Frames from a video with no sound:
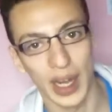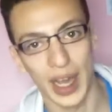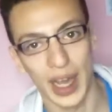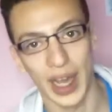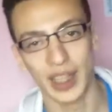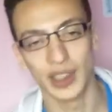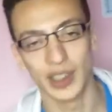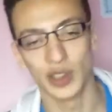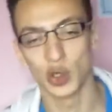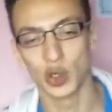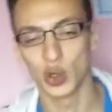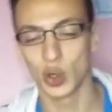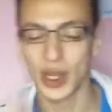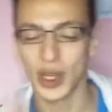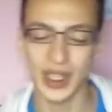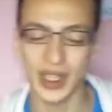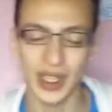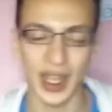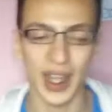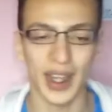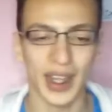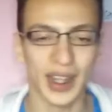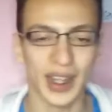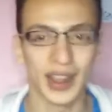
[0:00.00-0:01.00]
عن شويه
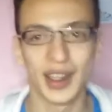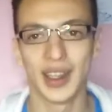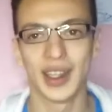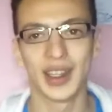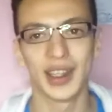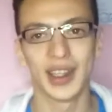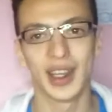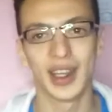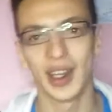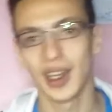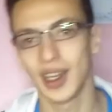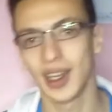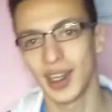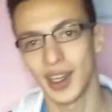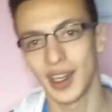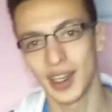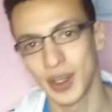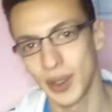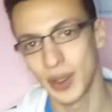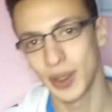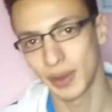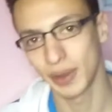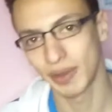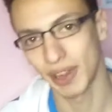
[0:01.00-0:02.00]
حاجات كده
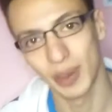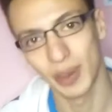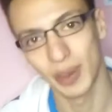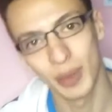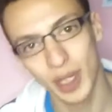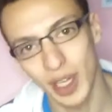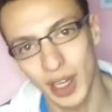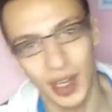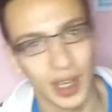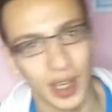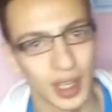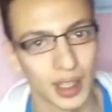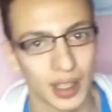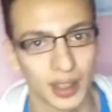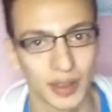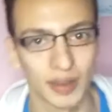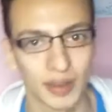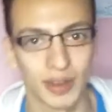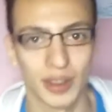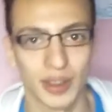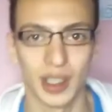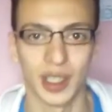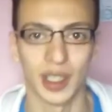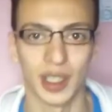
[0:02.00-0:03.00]
احنا فاهمينها غلط
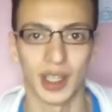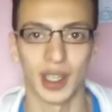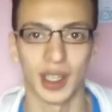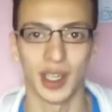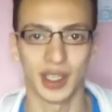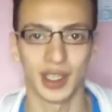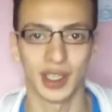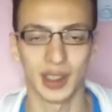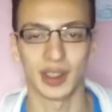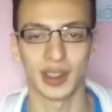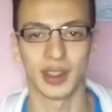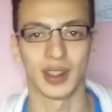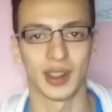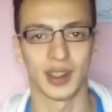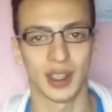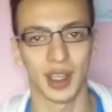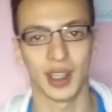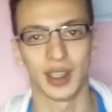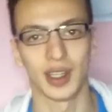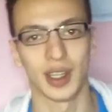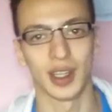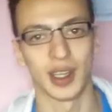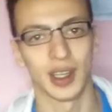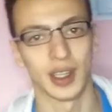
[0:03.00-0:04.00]
في حته ان
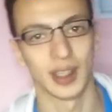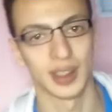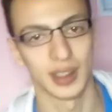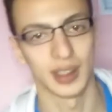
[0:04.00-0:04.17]
احنا